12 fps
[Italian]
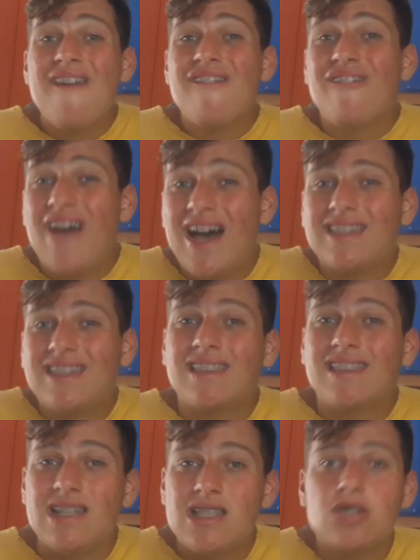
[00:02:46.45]
Fate
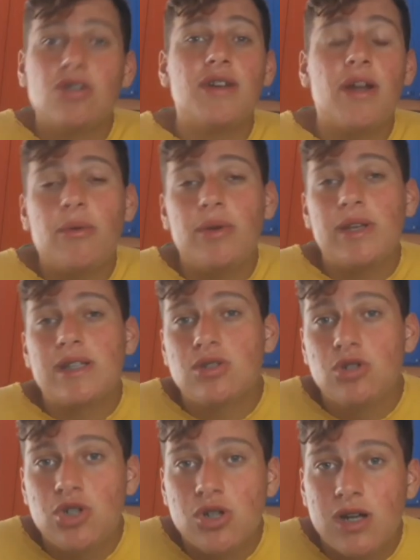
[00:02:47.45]
attenzione a
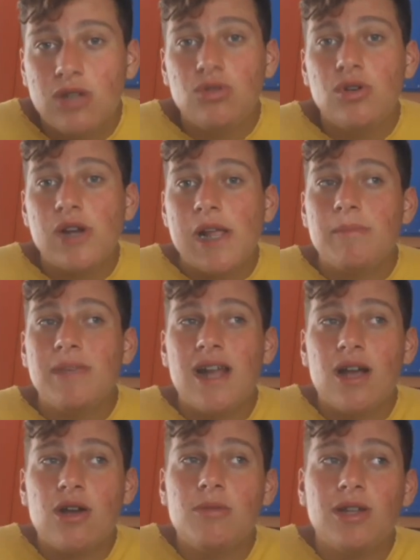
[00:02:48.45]
questo giocatore, mi
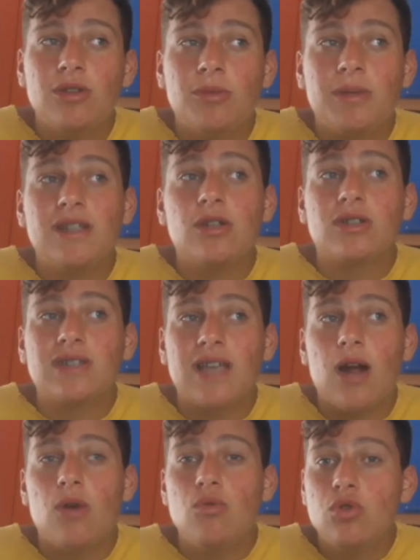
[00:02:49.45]
raccomando, prendetelo,
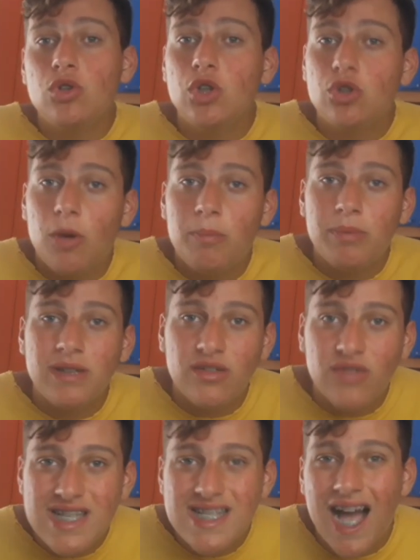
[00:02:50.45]
sarà uno dei top in
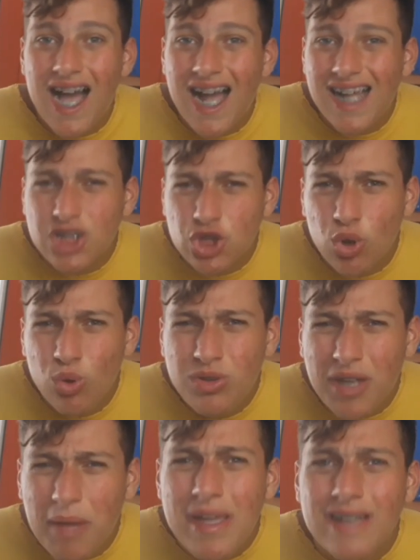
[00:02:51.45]
difesa,
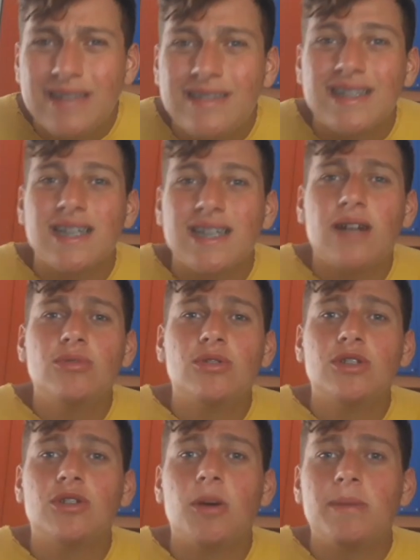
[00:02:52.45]
assolutamente sarà
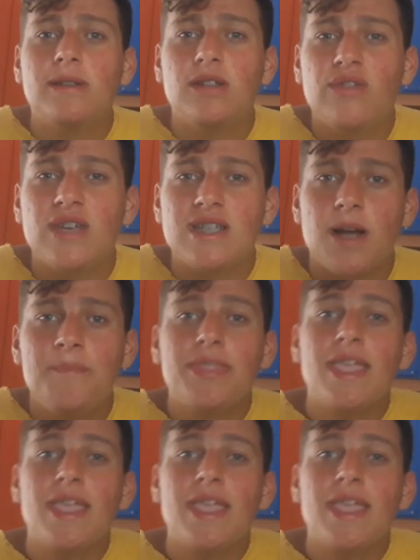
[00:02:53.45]
uno dei top in difesa.